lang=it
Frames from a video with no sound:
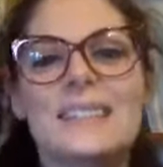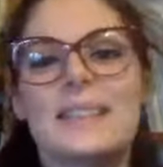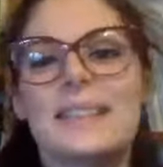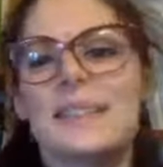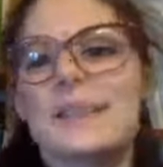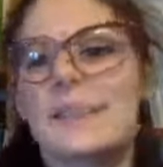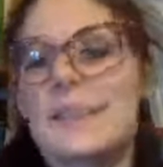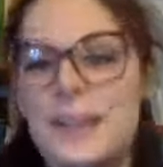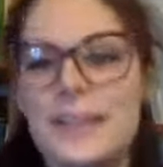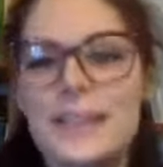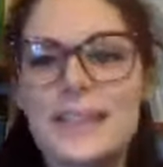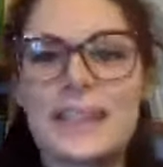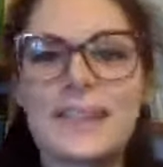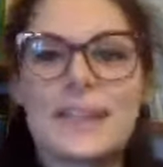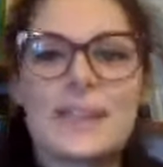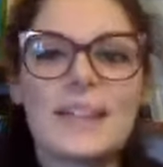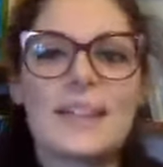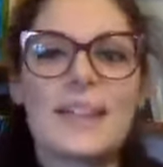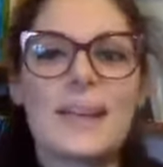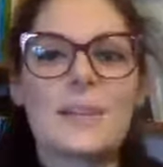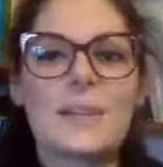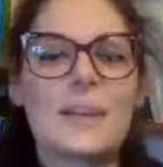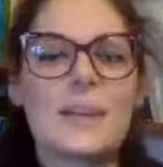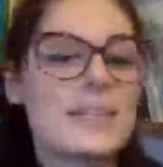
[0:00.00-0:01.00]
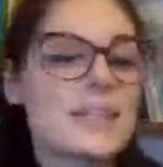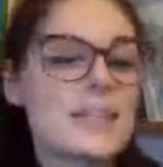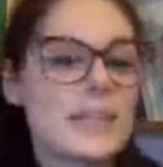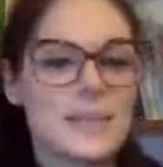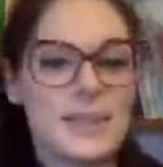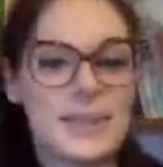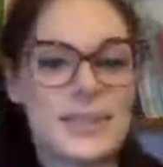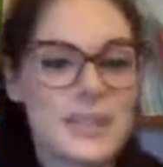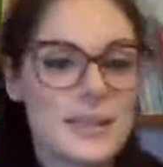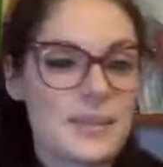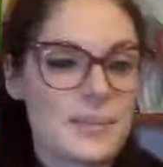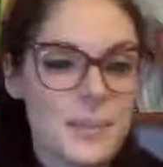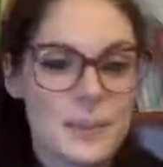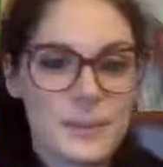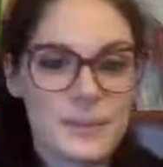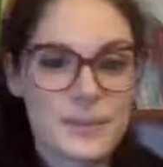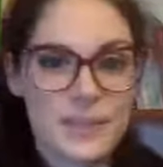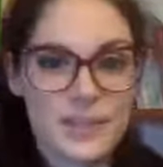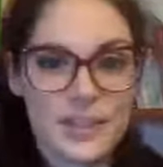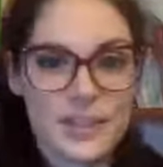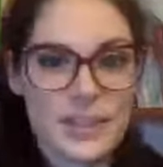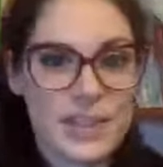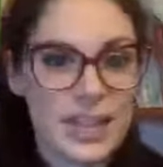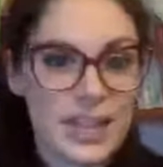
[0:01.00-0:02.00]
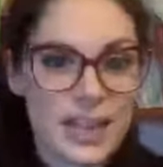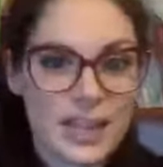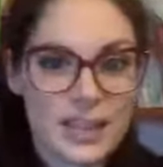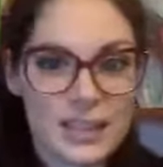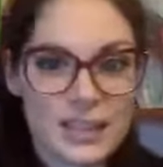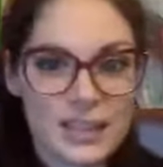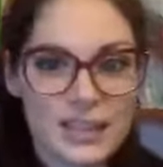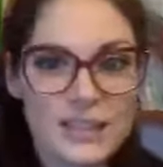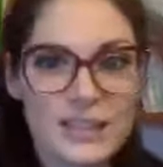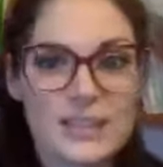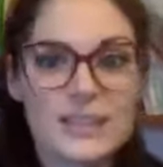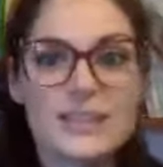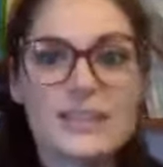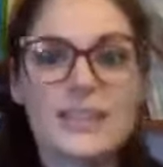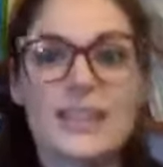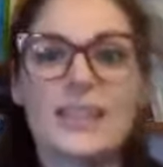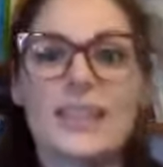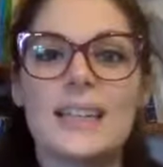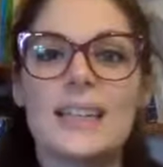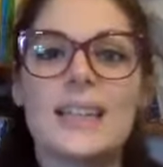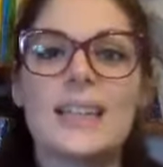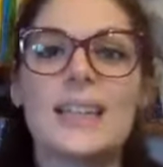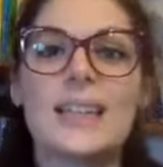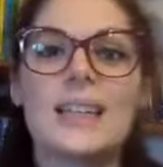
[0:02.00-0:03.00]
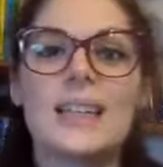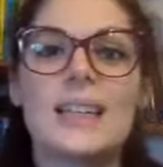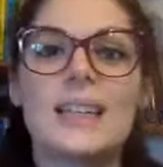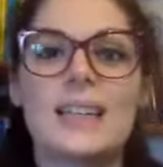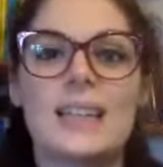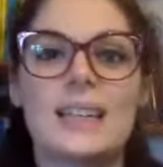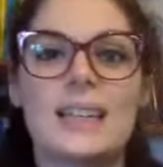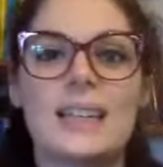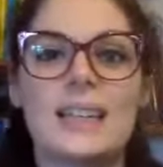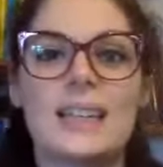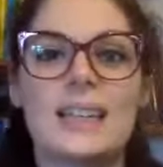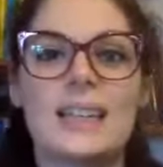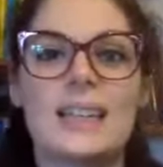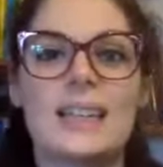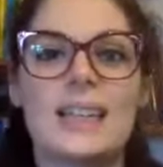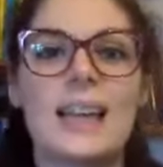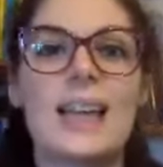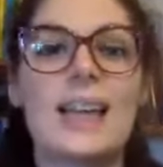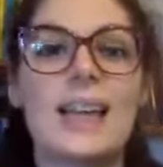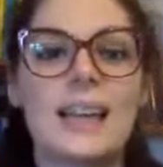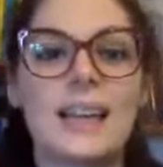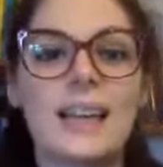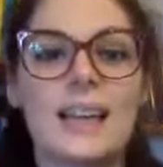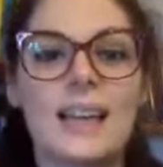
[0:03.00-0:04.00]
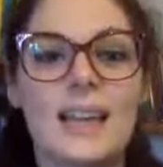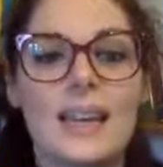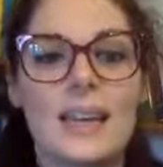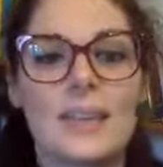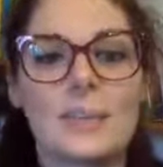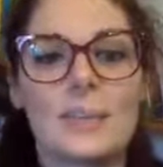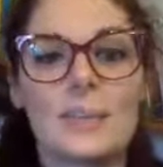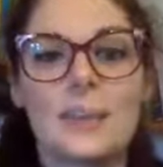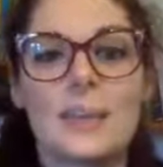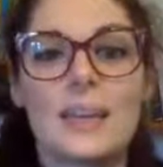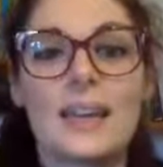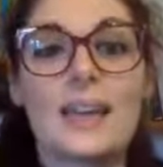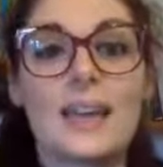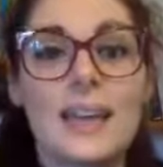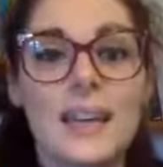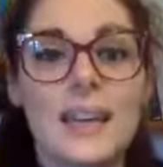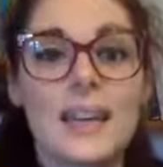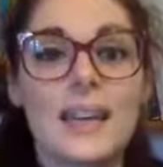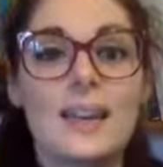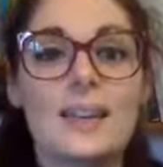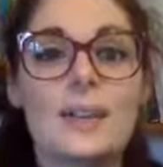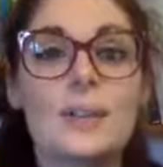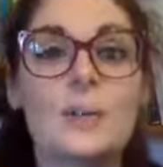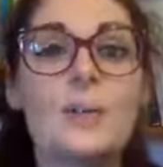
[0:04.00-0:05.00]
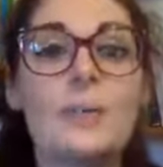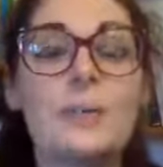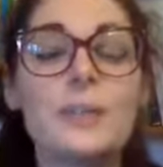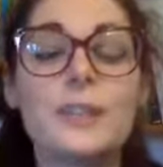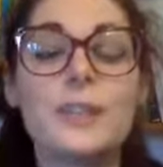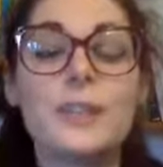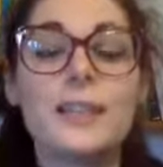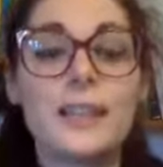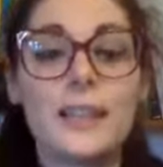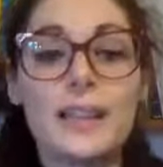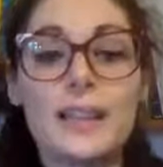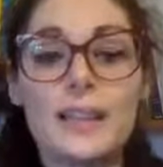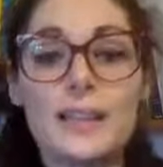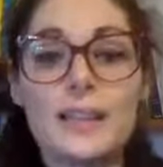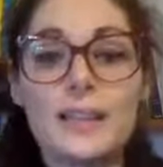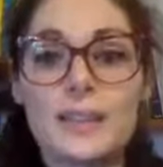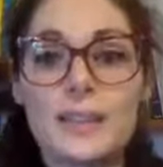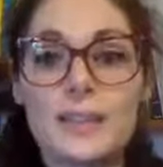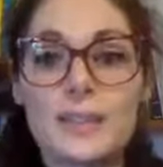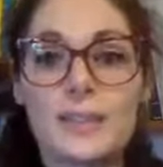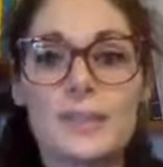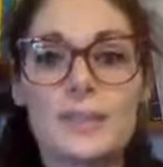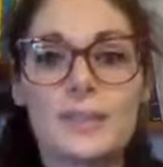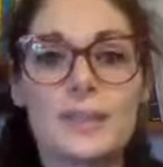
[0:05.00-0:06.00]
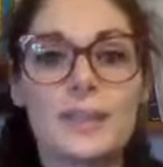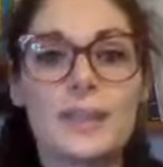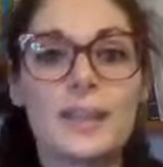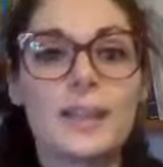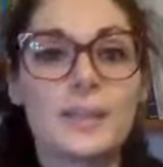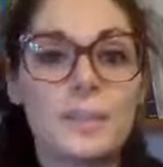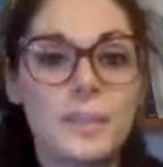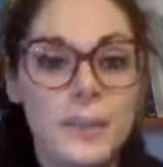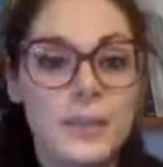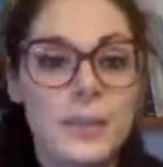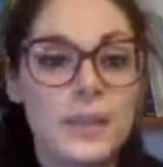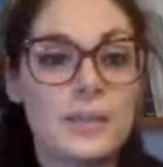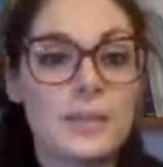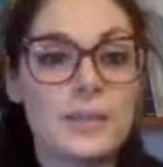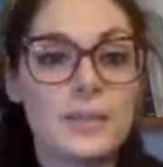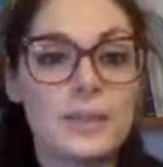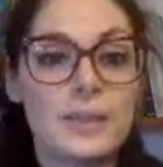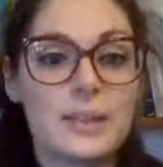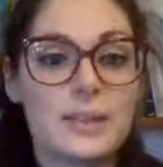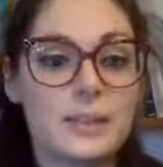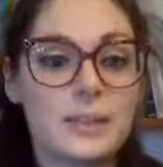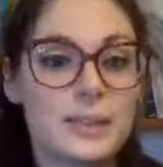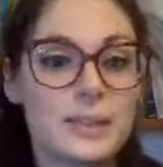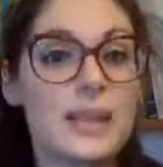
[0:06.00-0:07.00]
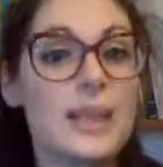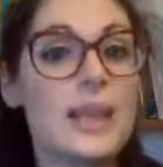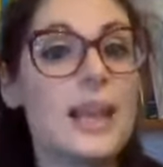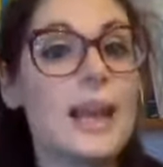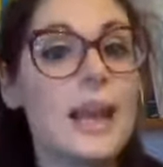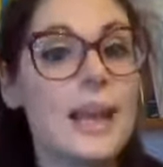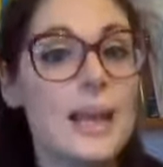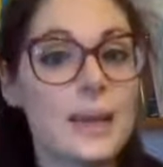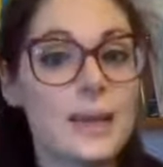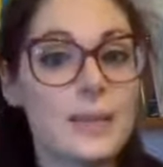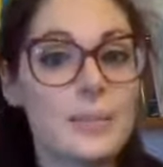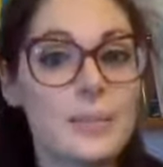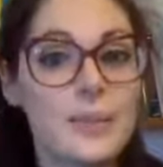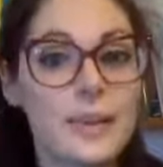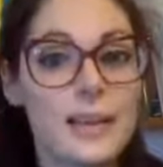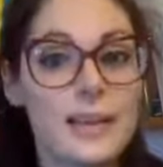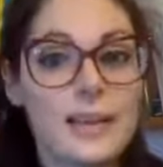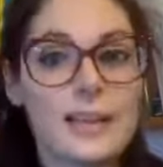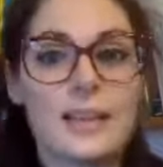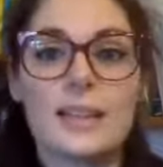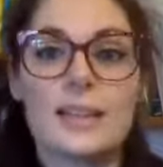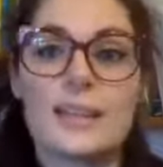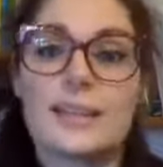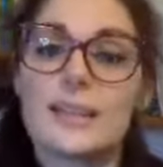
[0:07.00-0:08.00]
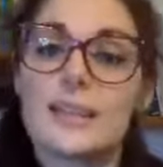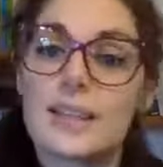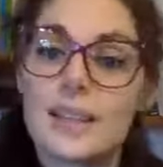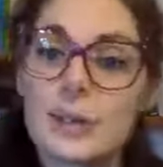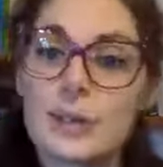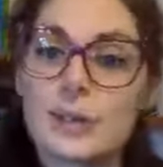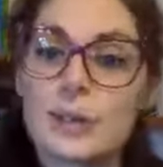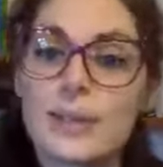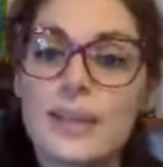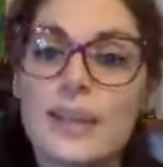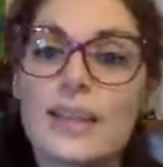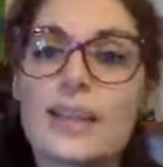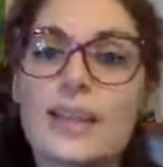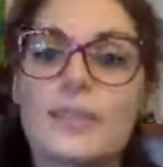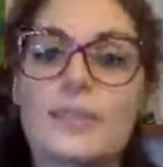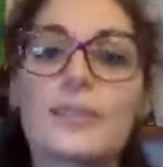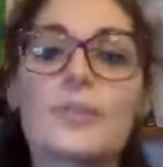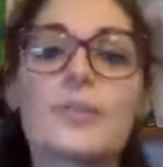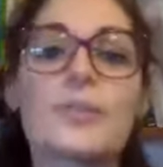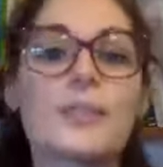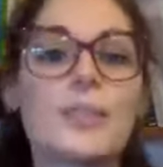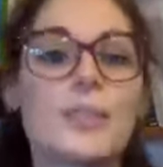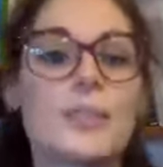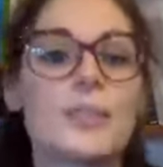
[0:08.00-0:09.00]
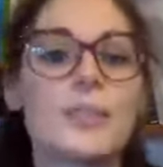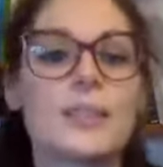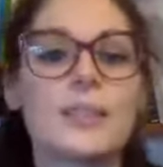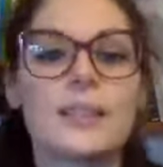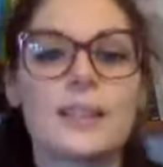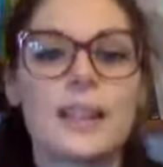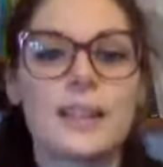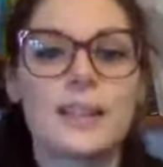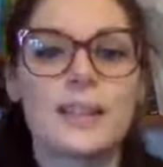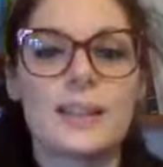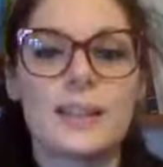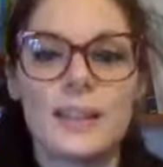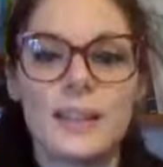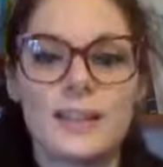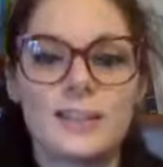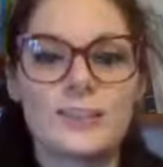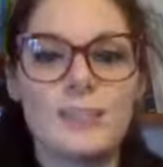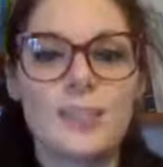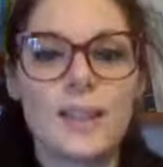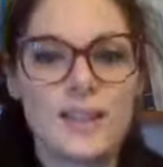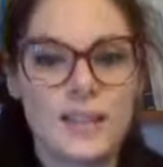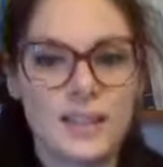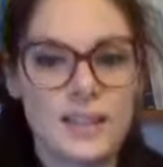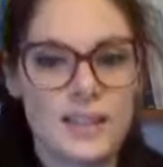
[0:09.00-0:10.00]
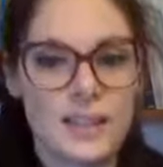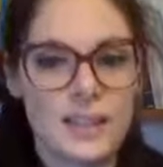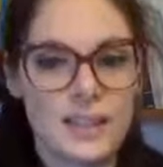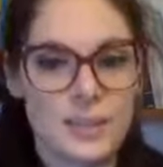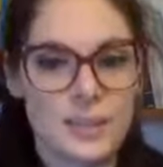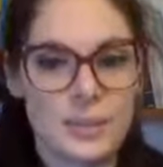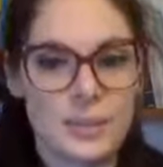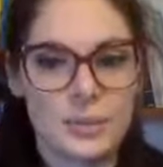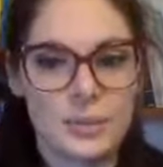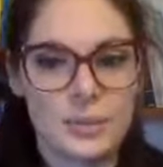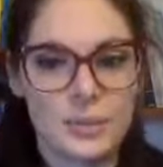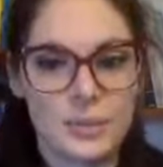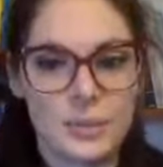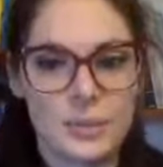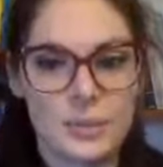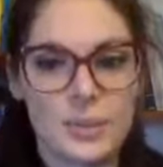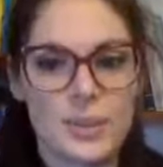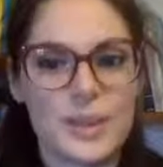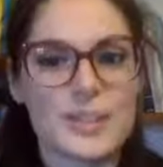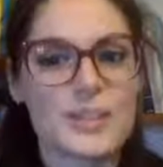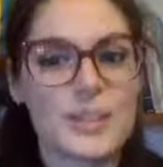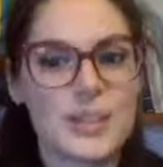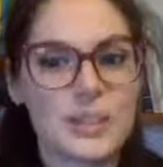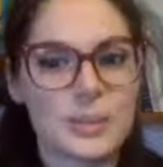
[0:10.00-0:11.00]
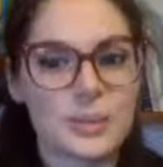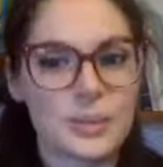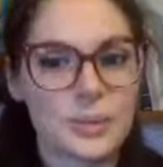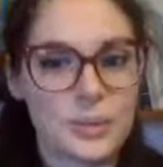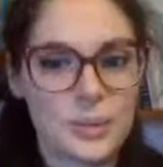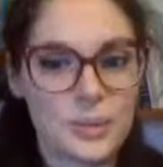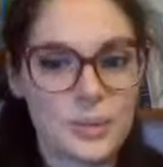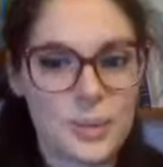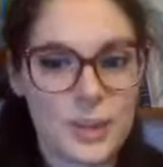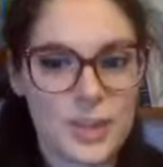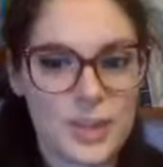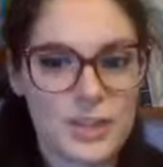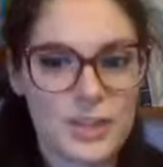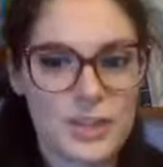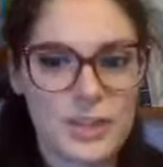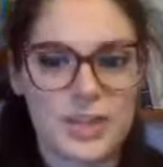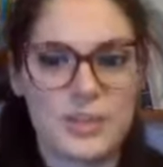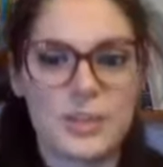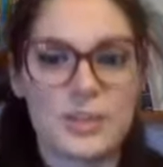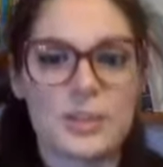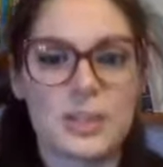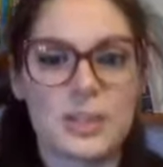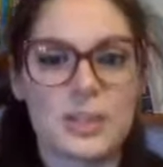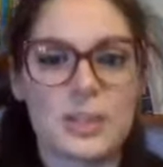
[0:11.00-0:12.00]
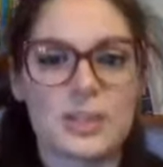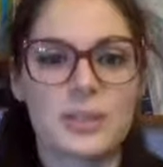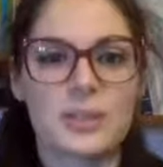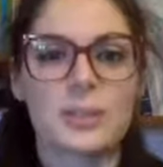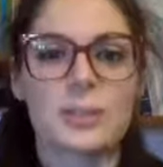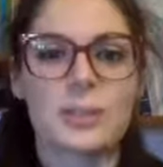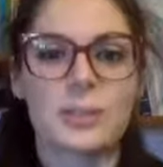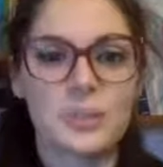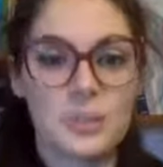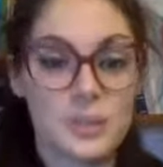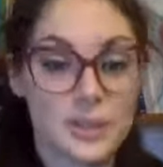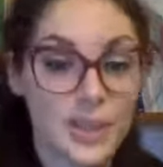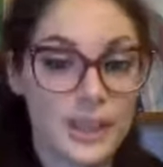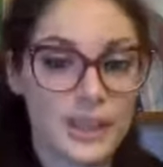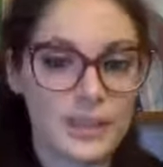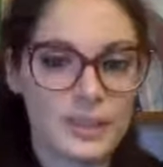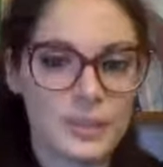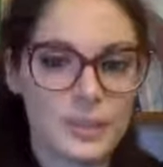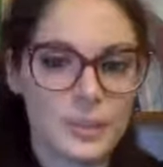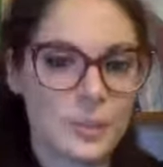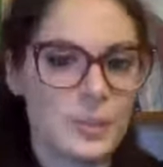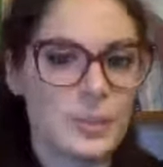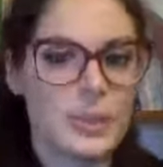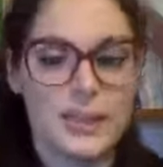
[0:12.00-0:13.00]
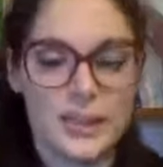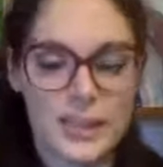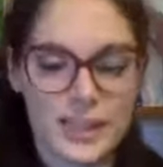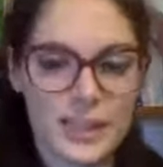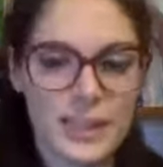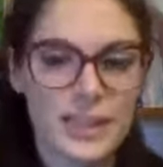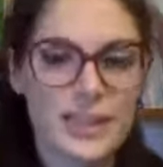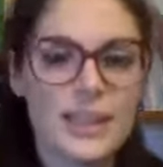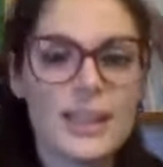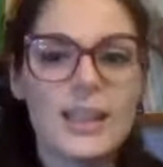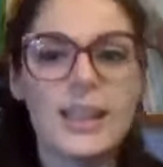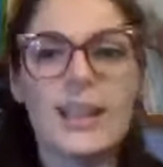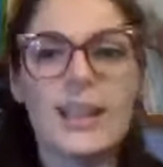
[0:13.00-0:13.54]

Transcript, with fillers: Quindi la magia mi ha sempre affascinato e eh, anche perché l'utilizzo terapeutico delle erbe e la stregoneria sono sempre andate a stretto, a stretto braccetto, a stretto contatto, quindi